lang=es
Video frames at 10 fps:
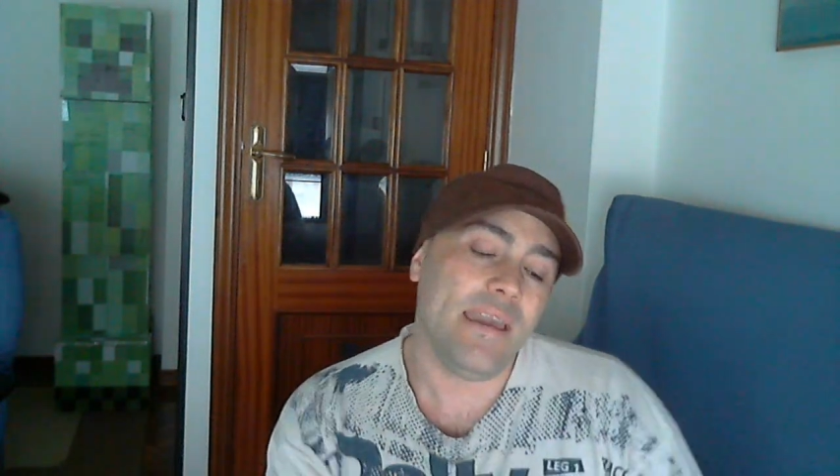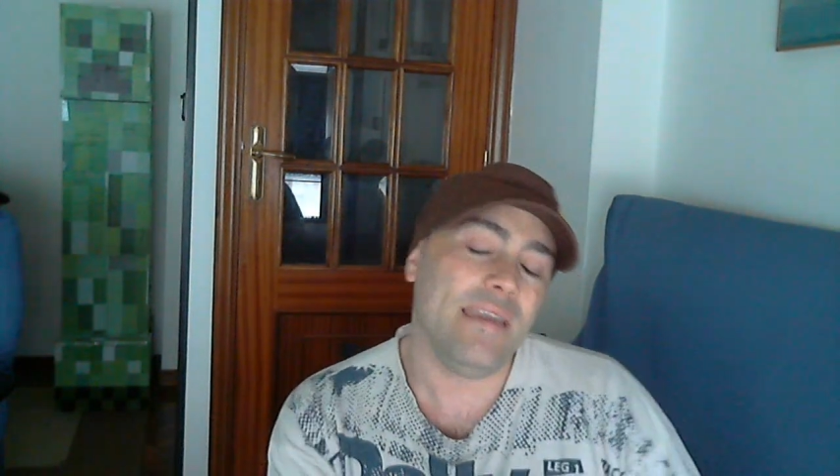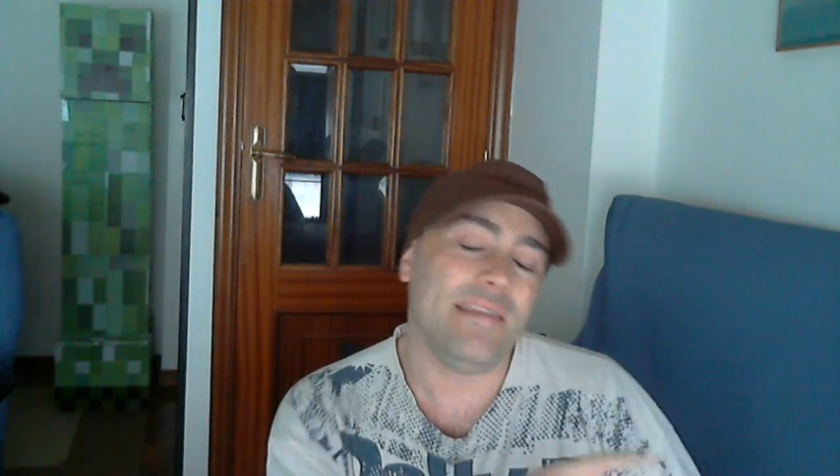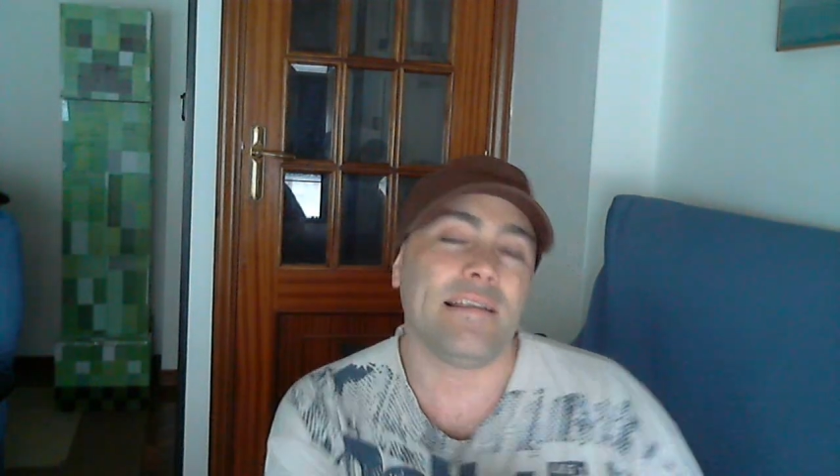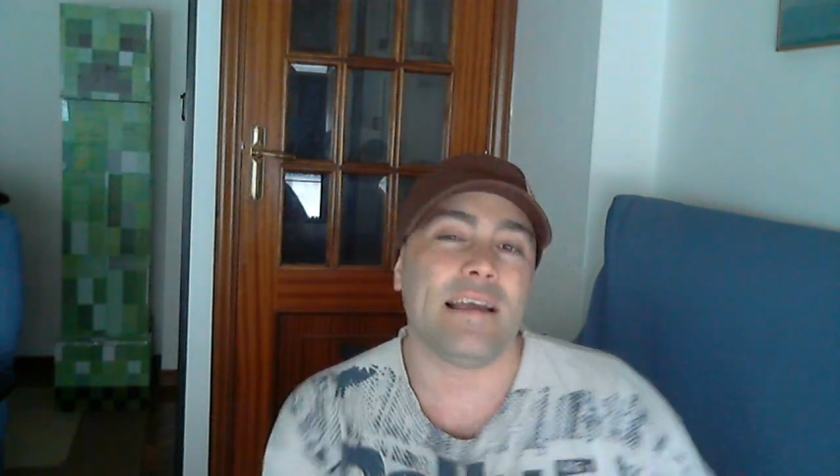y
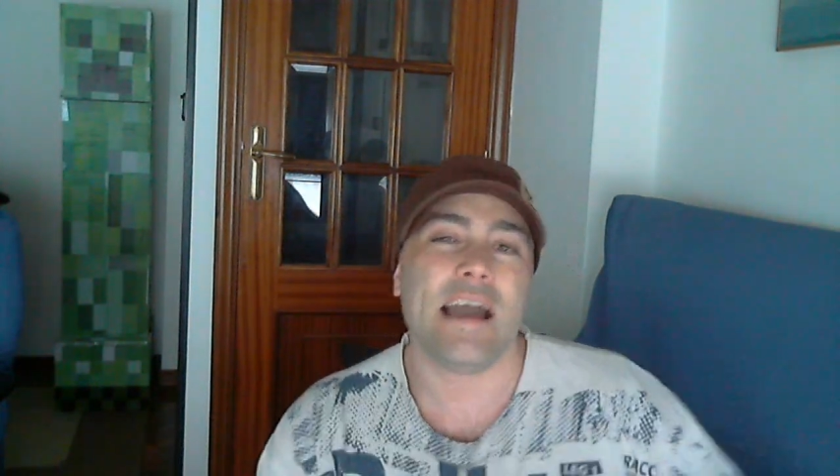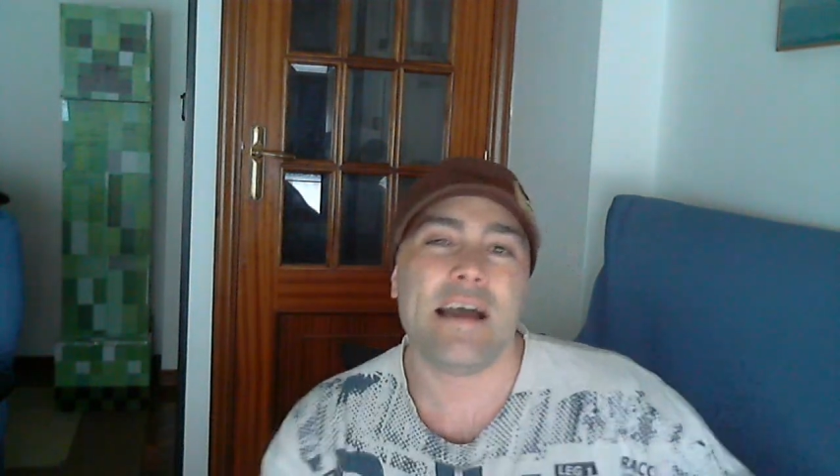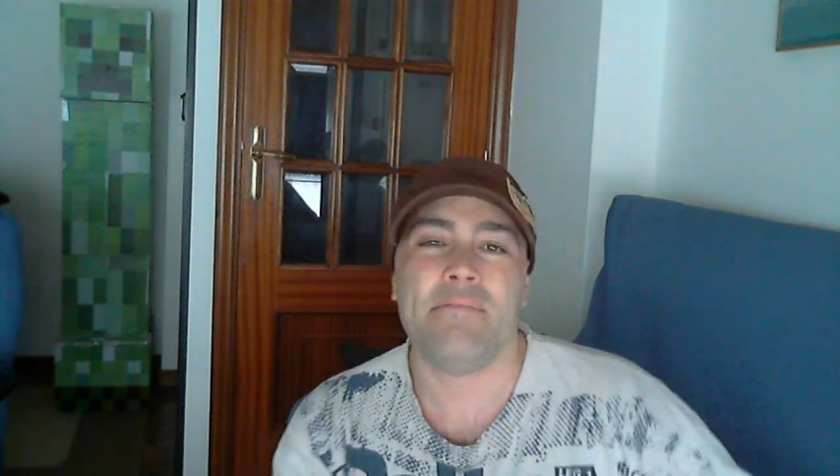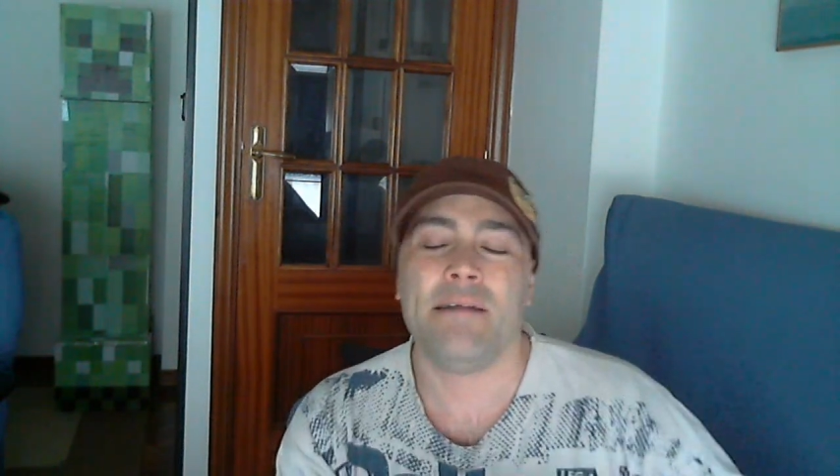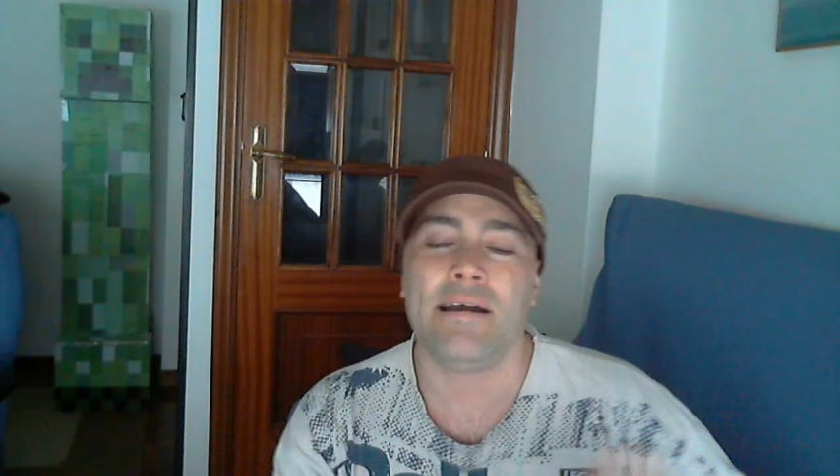te
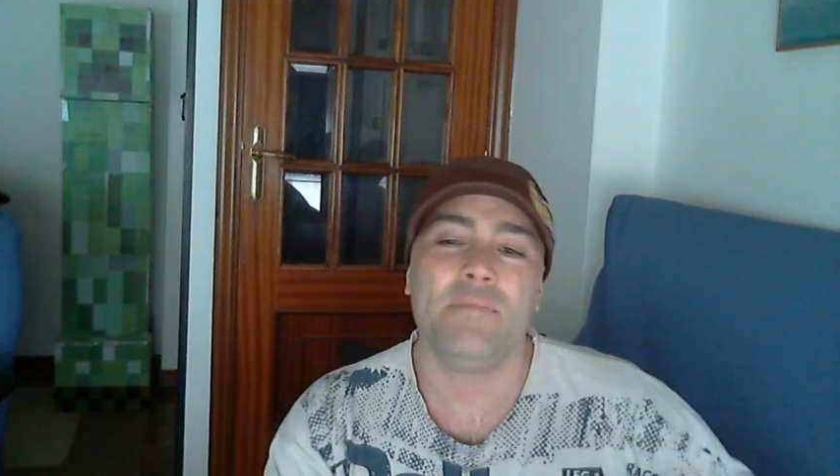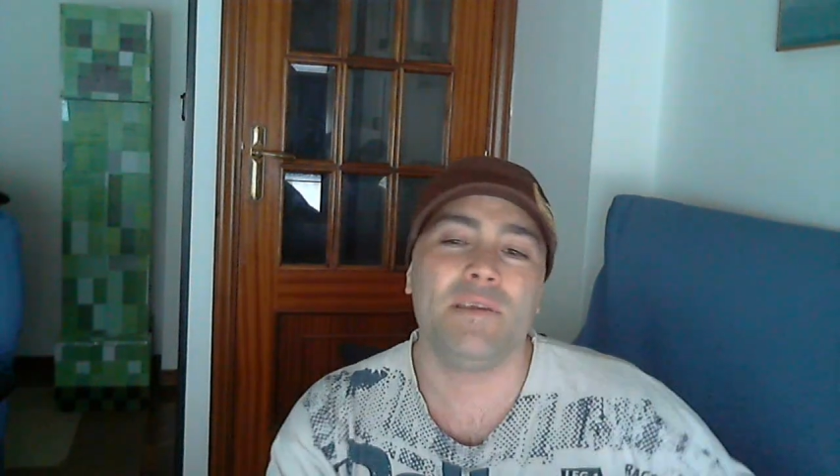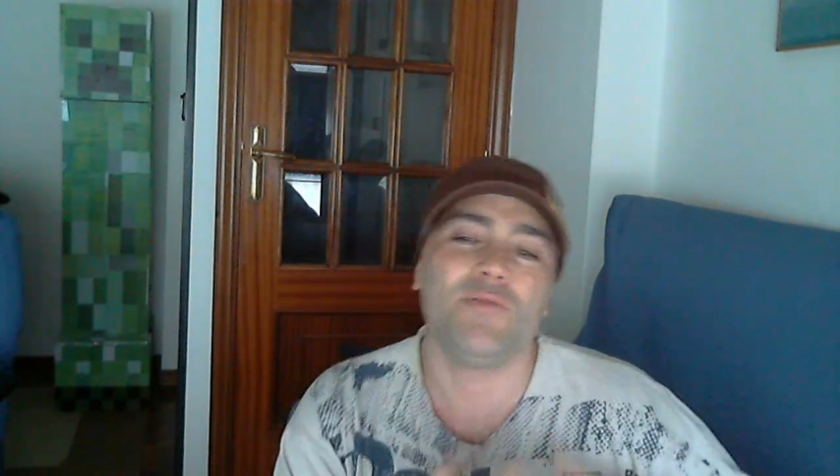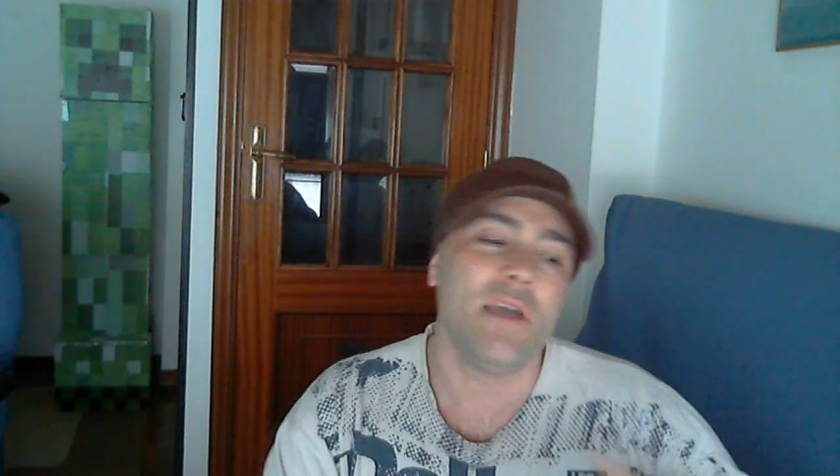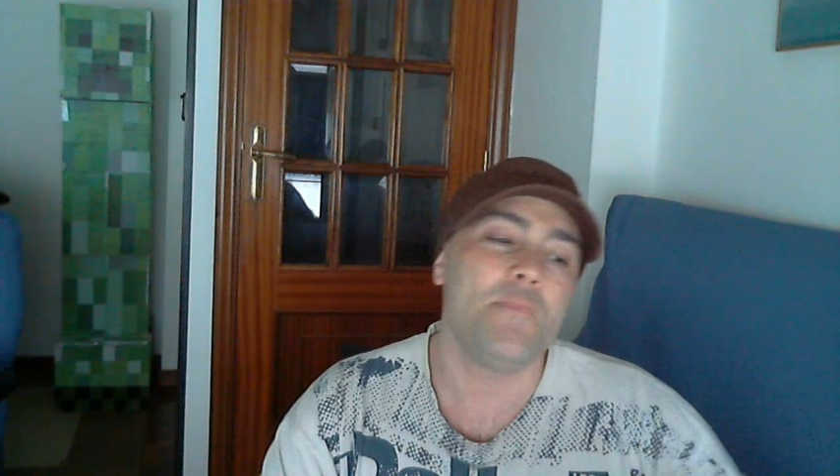atacaba al
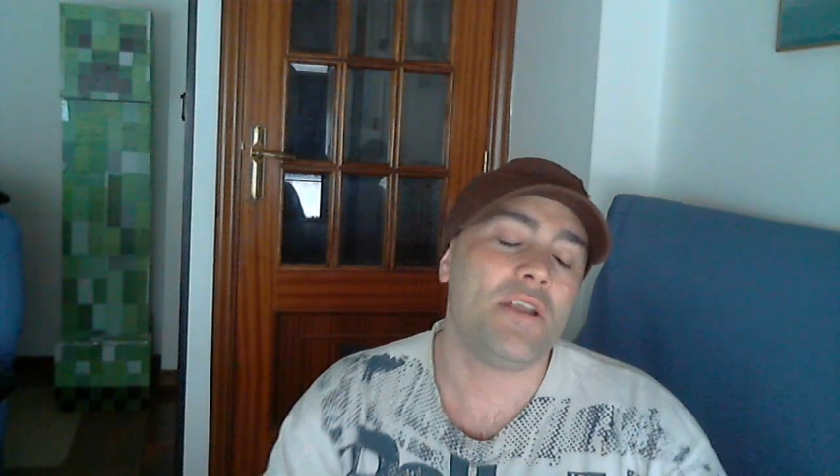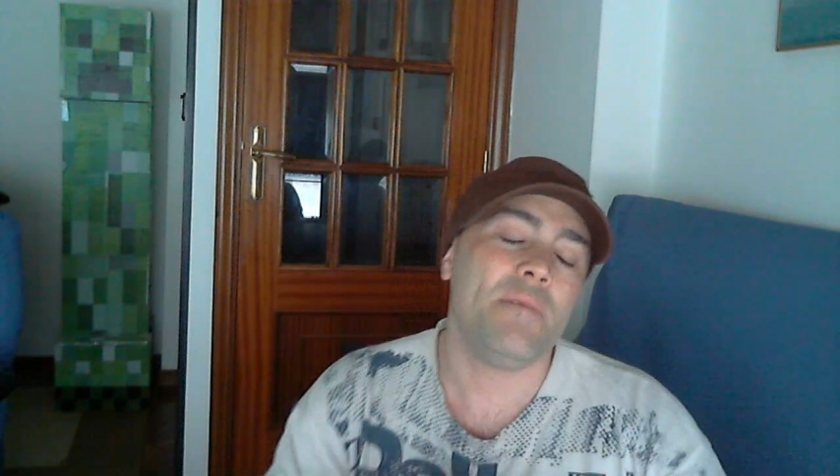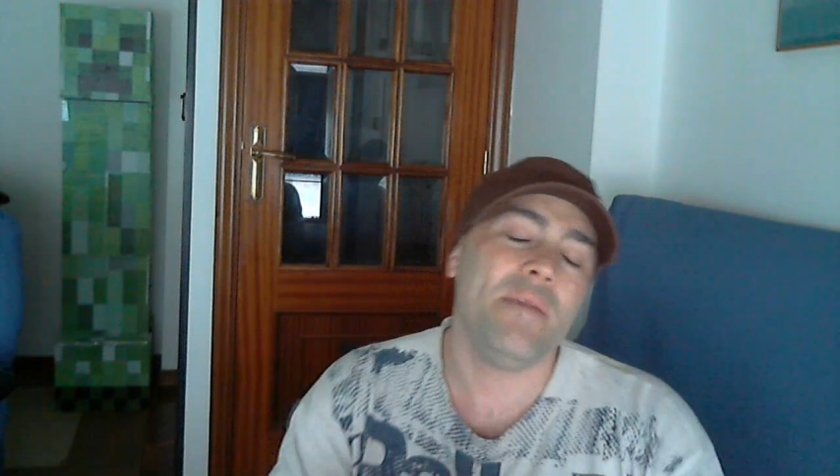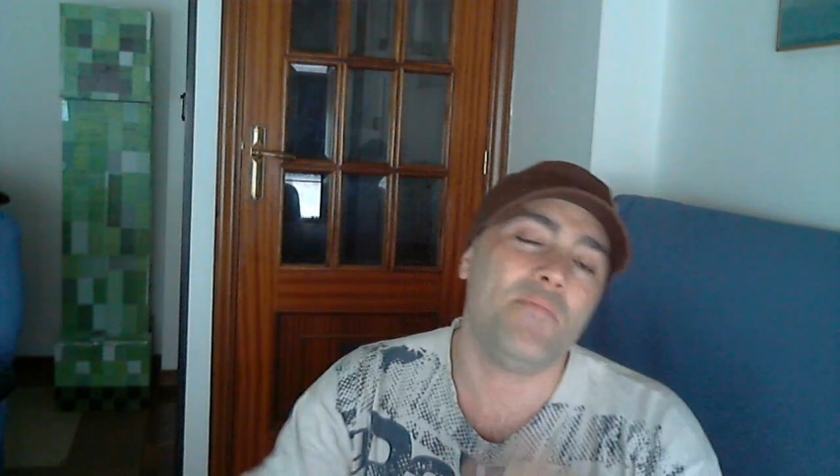mismo tiempo también,